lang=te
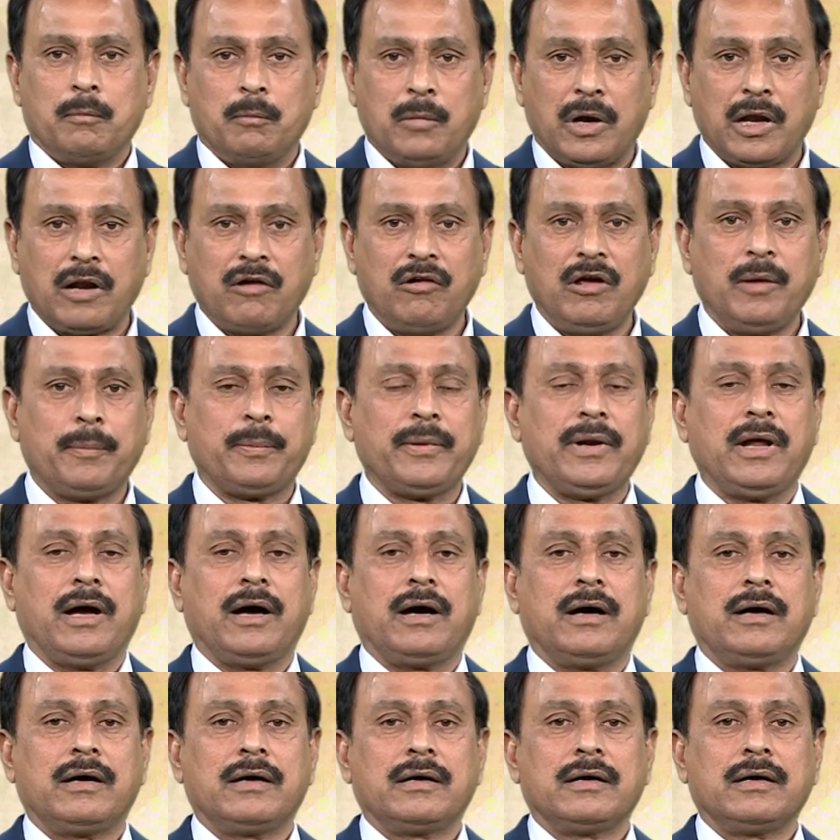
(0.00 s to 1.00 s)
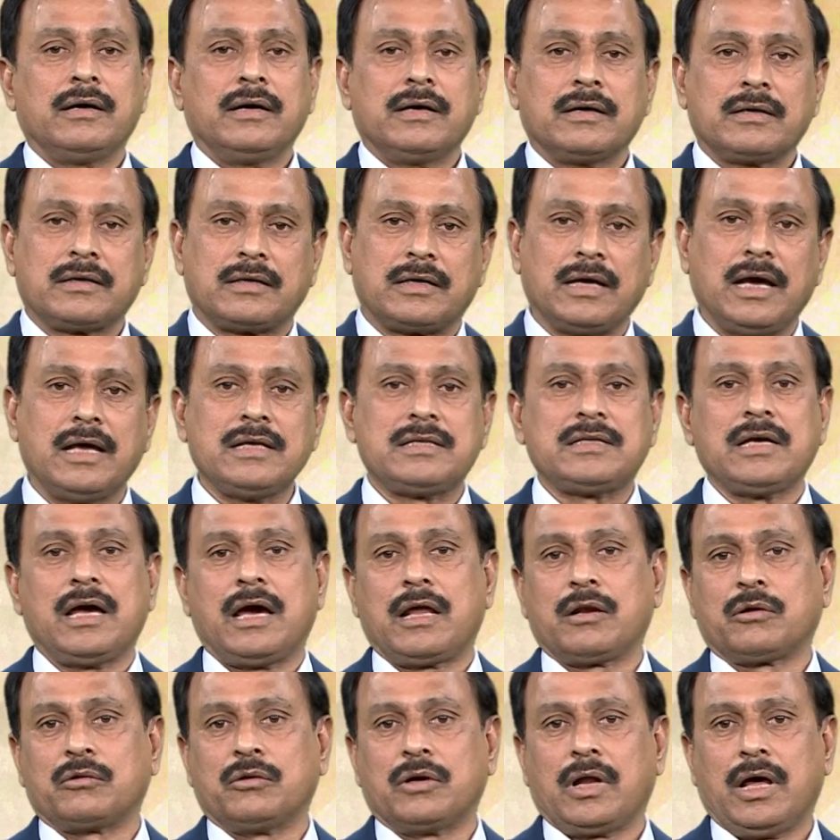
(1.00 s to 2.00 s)
మరోవైపున
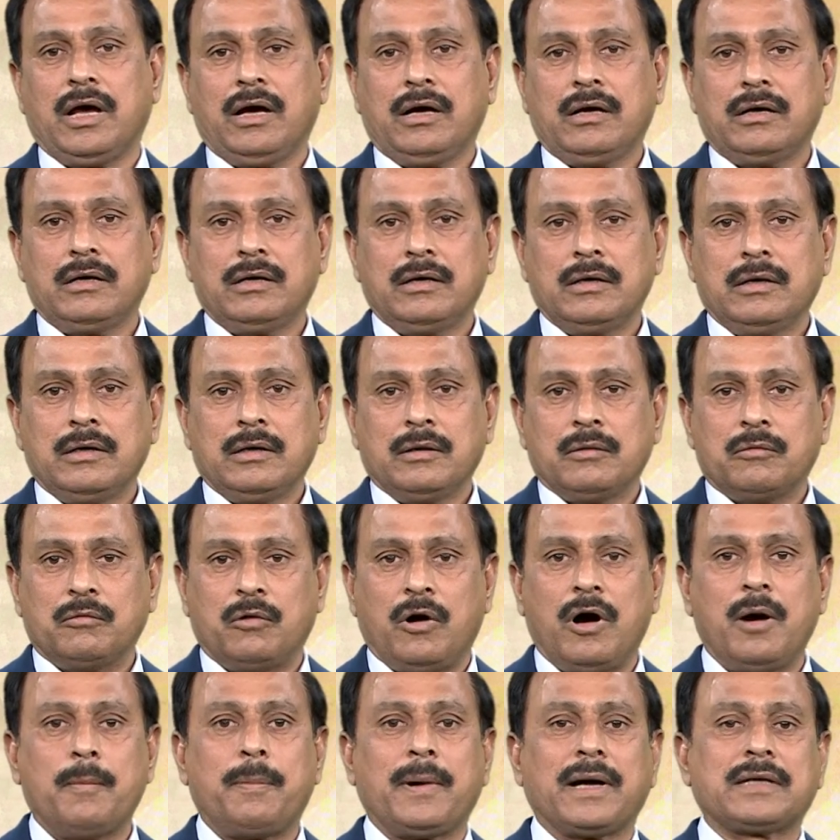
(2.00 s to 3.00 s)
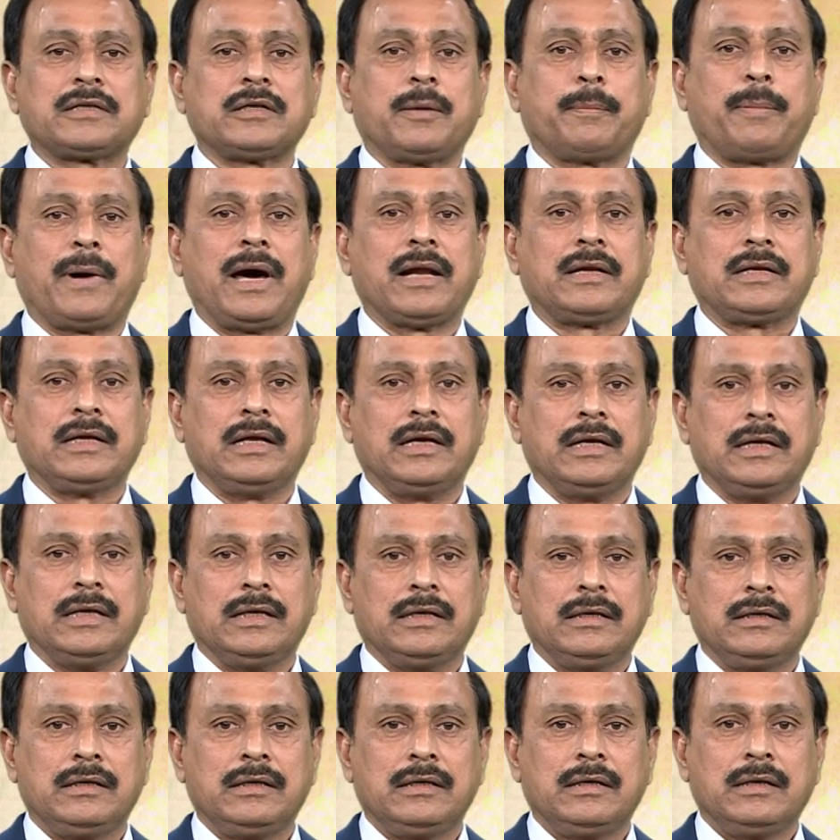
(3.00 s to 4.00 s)
కేసీఆర్ కూడా వామపక్ష పార్టీల్ని
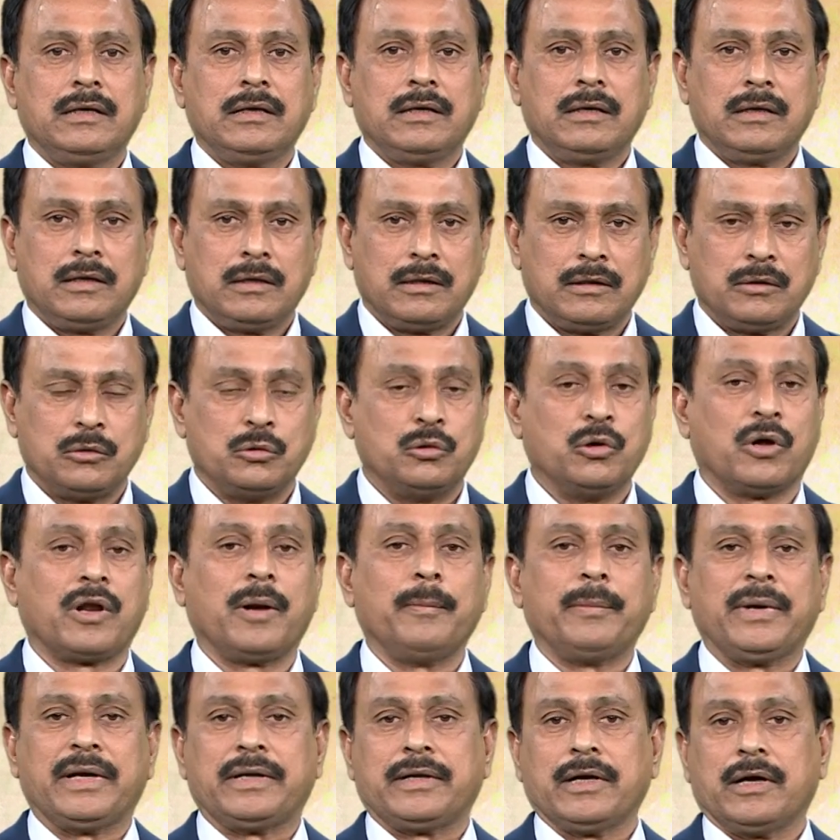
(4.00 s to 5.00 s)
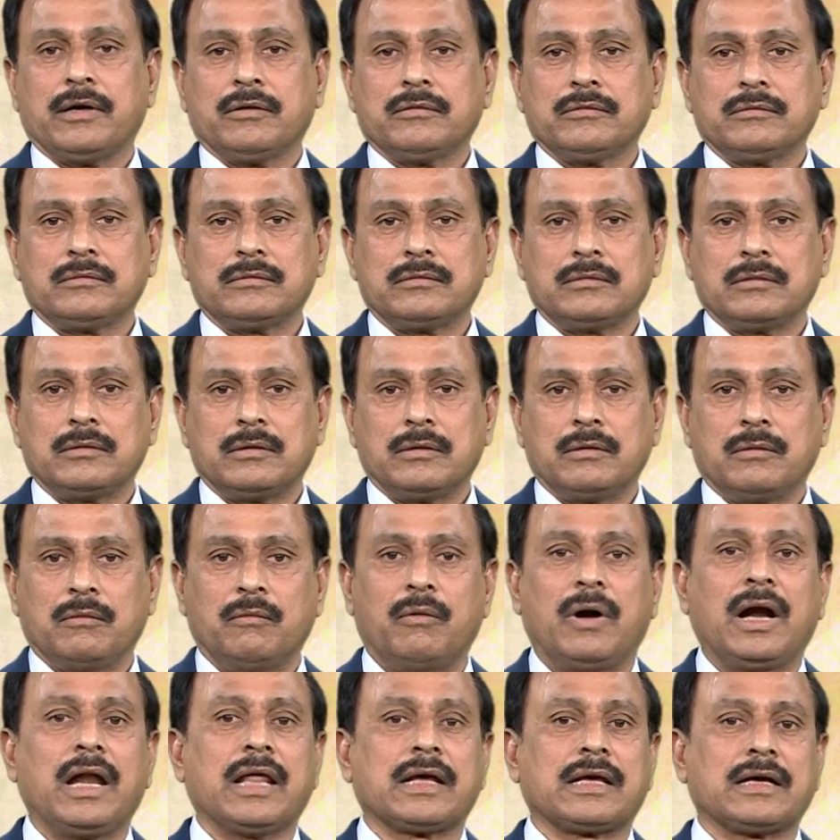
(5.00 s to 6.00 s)
దూరం పెట్టాడు
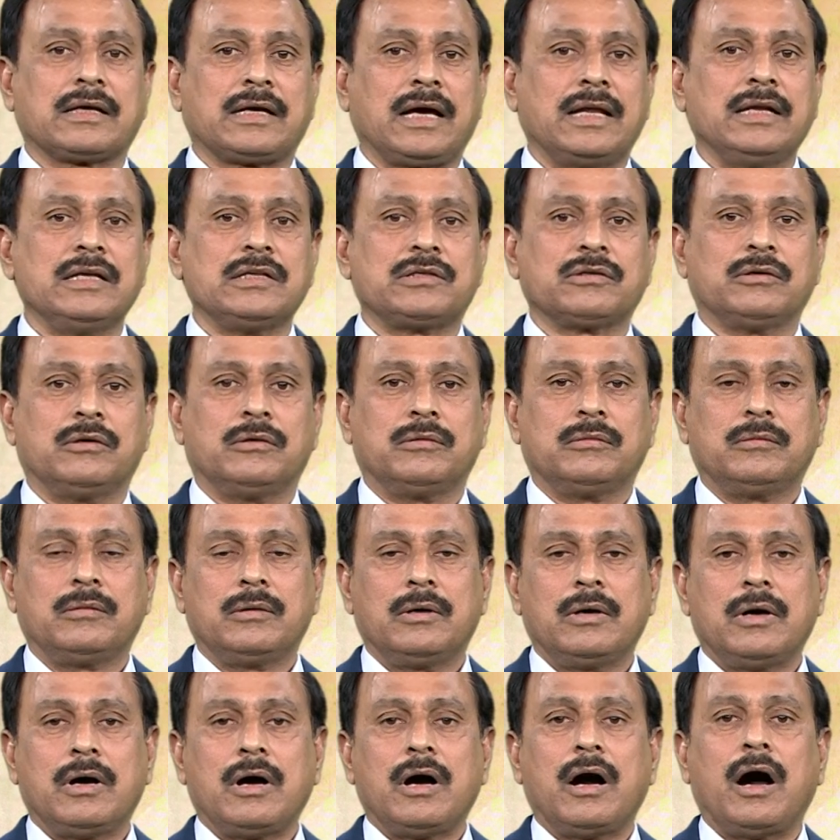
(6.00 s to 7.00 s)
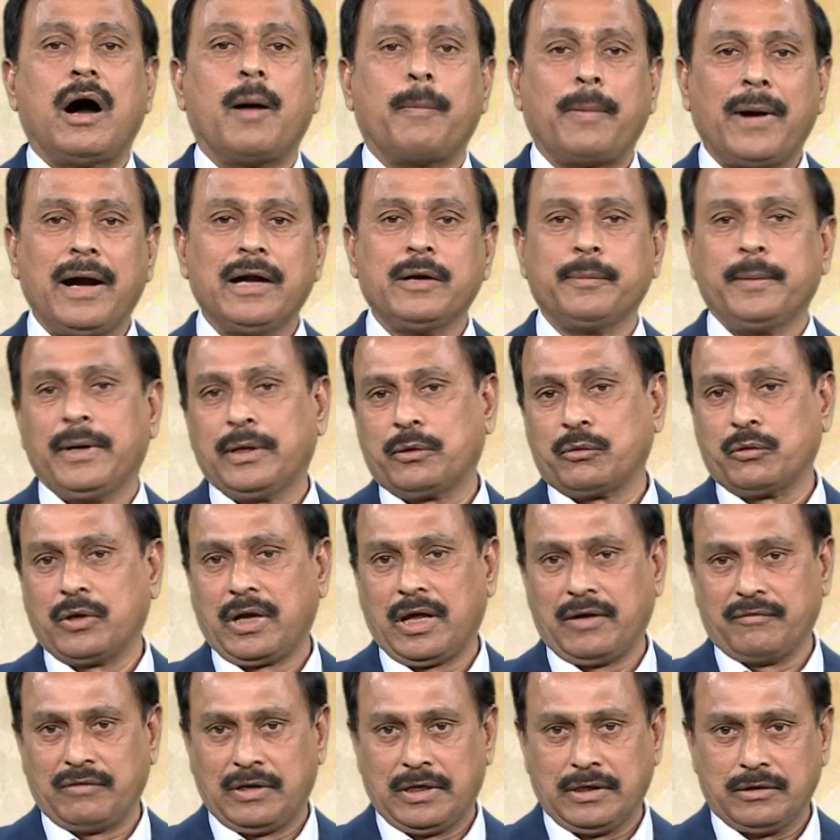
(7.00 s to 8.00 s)
వాళ్ళకి కనీసం అపాయింట్మెంట్ కూడా
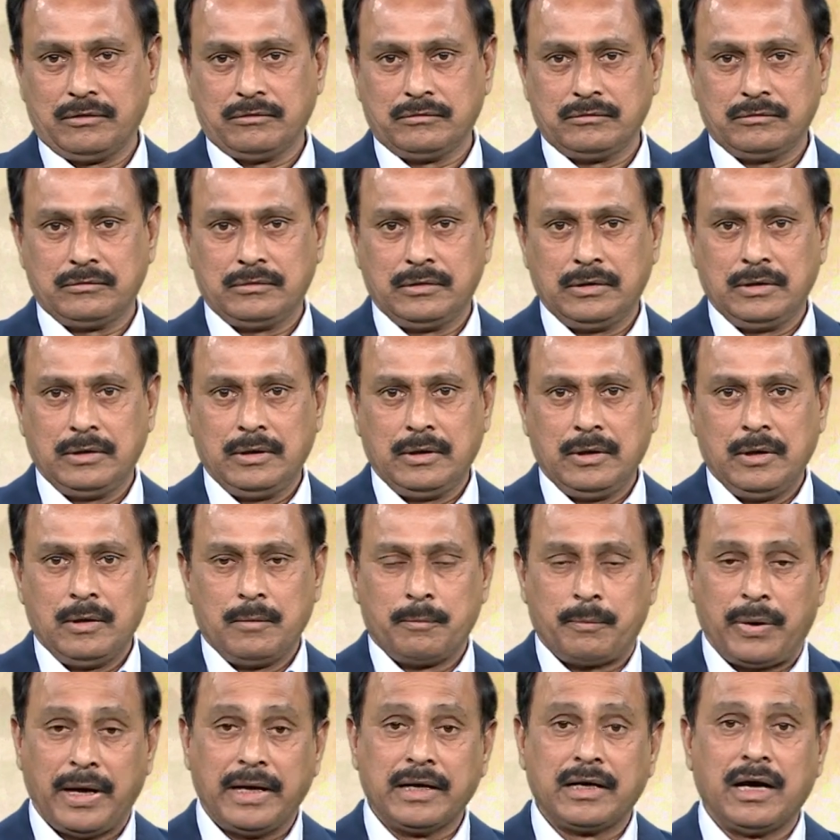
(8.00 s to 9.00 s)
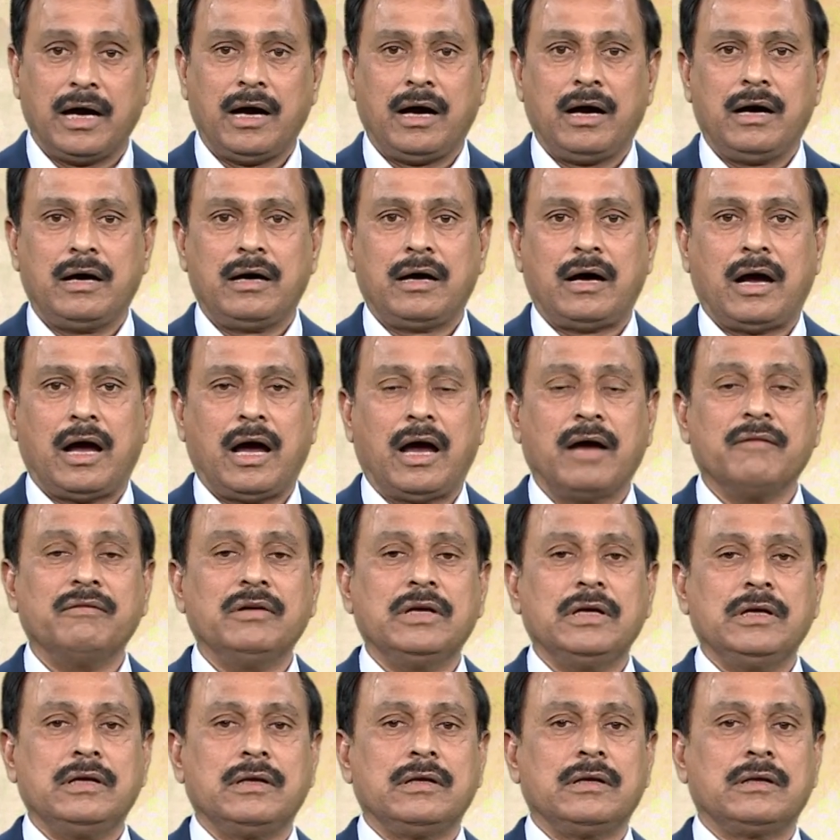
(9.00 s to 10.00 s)
ఇవ్వలేదు పైగా
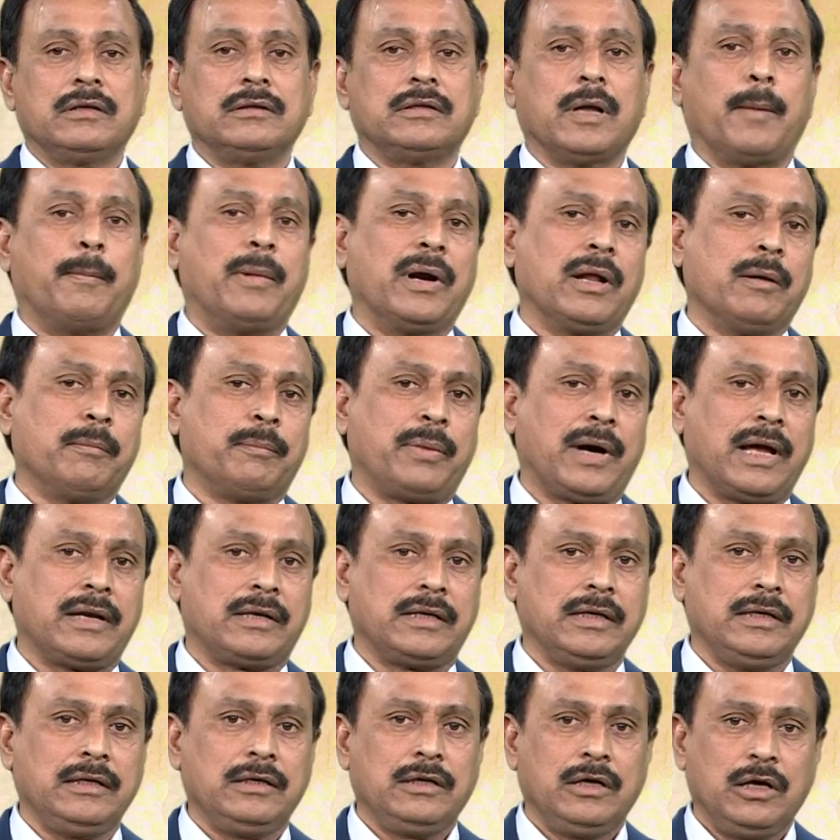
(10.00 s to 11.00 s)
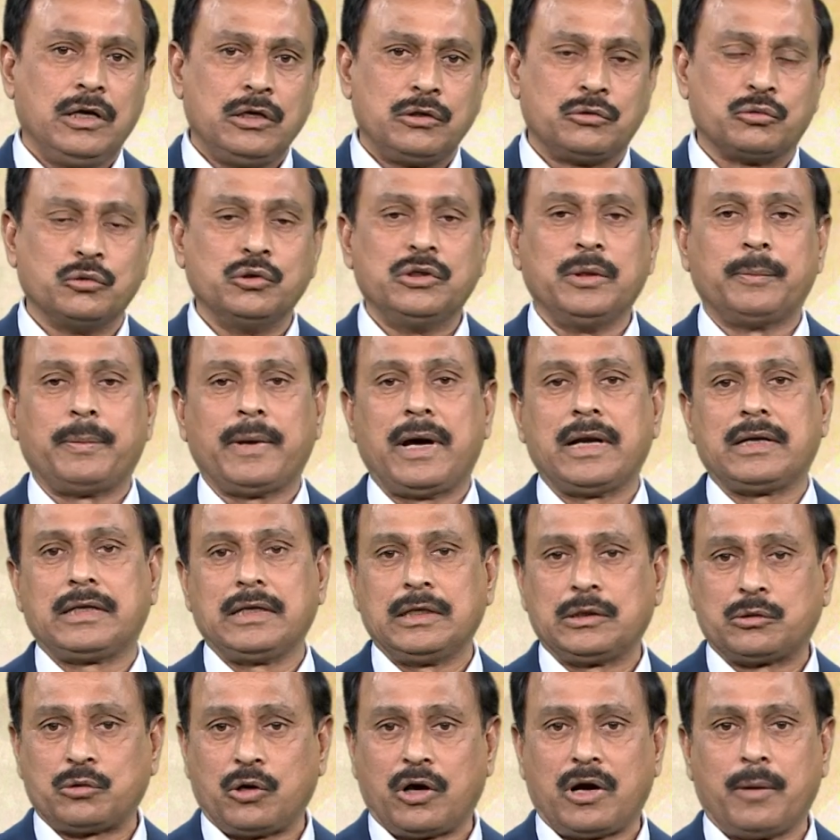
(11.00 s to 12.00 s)
అవి దబ్బడం పార్టీ సూది పార్టీ
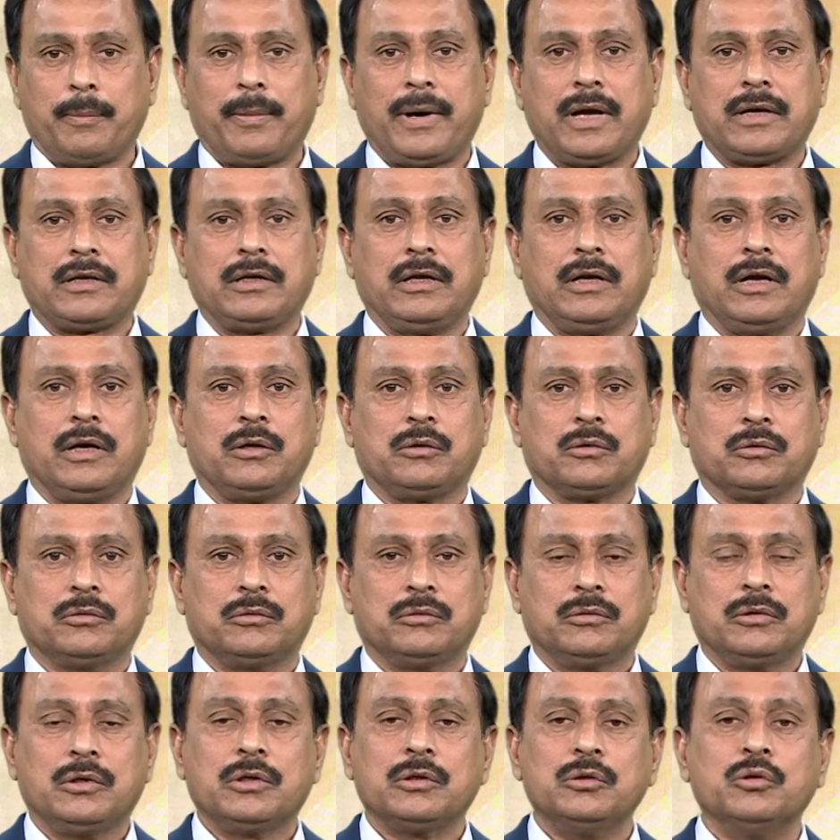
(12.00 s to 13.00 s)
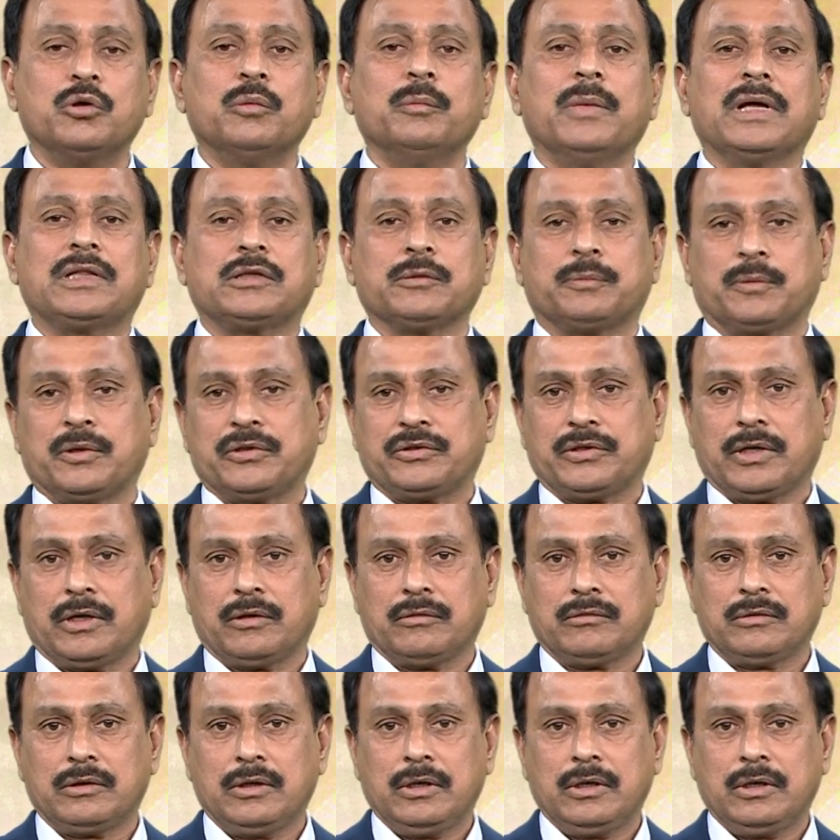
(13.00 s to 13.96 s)
తోక పార్టీలంటూ దుమ్మెత్తిపోశాడు